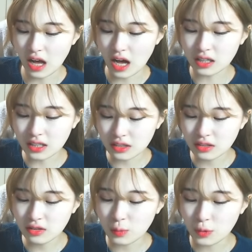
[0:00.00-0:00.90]
안
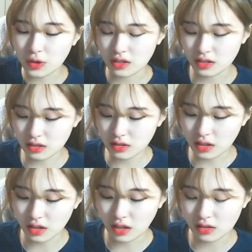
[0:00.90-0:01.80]
키는 것보다는 키는
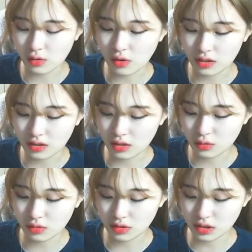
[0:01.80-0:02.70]
게 나을 것 같아서